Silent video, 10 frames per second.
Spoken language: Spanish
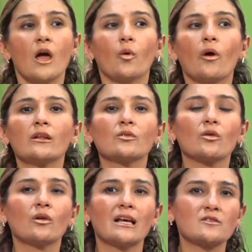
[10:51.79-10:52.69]

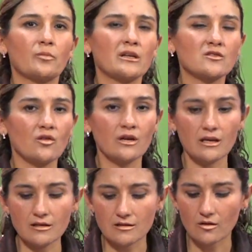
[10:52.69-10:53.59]
Cuando las
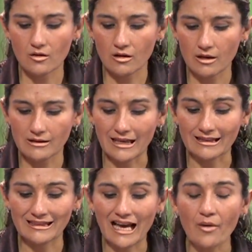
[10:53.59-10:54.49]
personas eh,
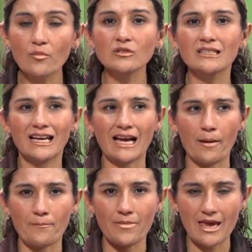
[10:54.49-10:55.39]
tratamos de
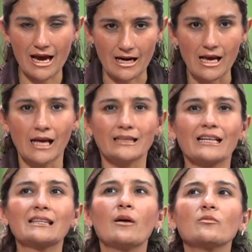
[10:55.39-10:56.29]
cambiar,
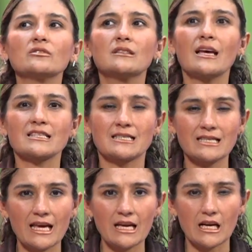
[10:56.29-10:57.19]
tratamos de
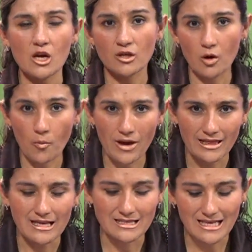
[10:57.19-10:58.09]
hacer y de
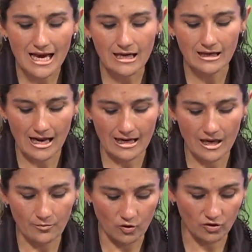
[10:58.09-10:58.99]
obedecer la
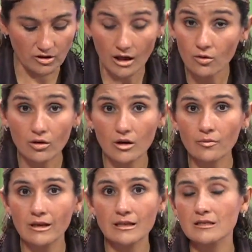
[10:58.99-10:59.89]
ley, yo tengo que
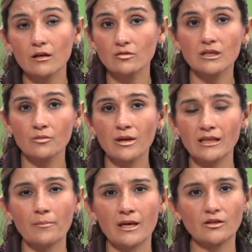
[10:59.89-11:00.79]
obedecerlo diez
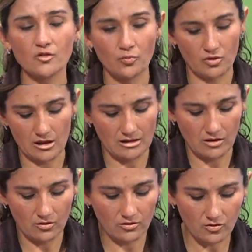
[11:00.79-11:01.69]
mandamientos porque si
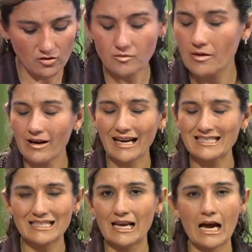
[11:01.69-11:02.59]
no Dios me
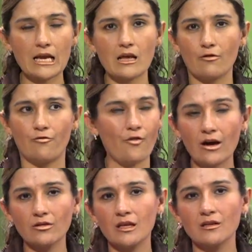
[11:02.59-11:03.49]
castigar y el
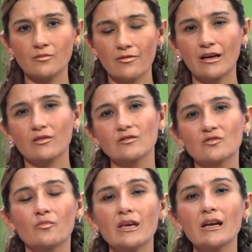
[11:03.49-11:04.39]
fuego de Dios me va a
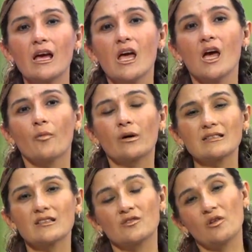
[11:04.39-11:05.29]
consumir pues
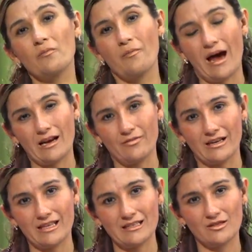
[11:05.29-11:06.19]
estoy mal,
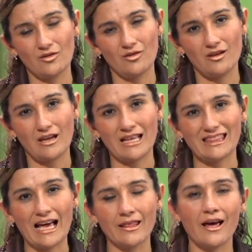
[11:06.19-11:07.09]
¿verdad? Estoy
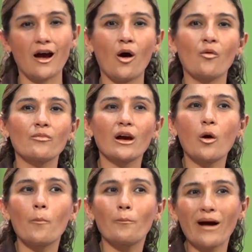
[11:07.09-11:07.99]
atada a un
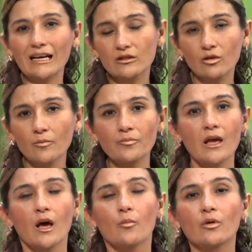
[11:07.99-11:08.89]
viejo pacto
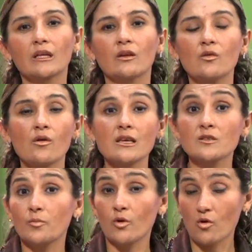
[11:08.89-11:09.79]
porque no es
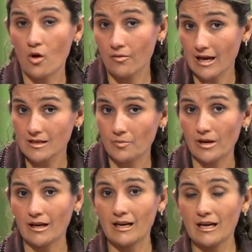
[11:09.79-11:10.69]
por obras
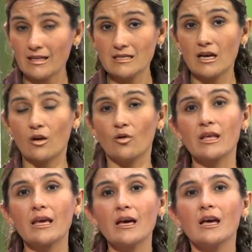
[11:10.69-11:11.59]
para que nadie se
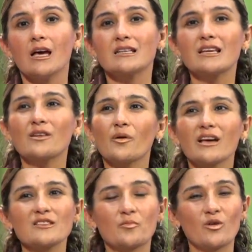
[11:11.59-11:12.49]
gloríe, sino
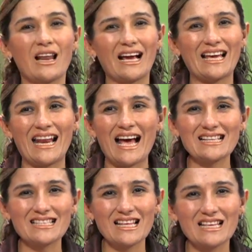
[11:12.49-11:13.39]
es por la
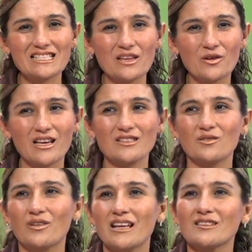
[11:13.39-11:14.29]
gracia del Señor
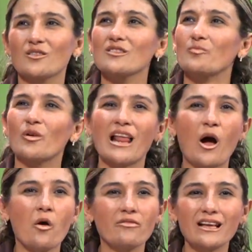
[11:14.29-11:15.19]
Jesucristo, es por la
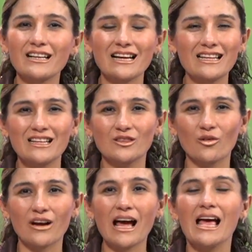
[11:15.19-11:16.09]
obra redentora.